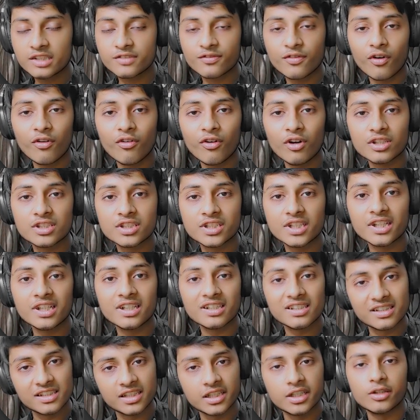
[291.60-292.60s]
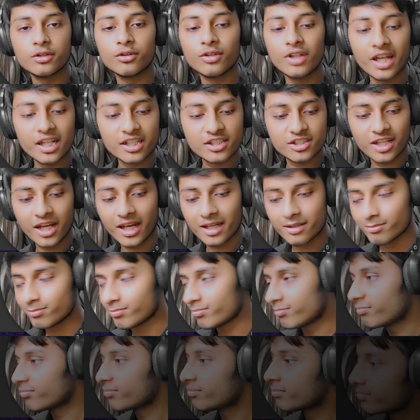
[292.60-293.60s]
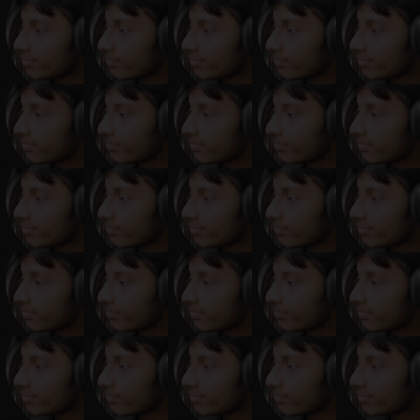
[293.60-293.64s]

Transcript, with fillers: थैंक्स फॉर वॉचिंग सी यू नेक्स्ट टाइम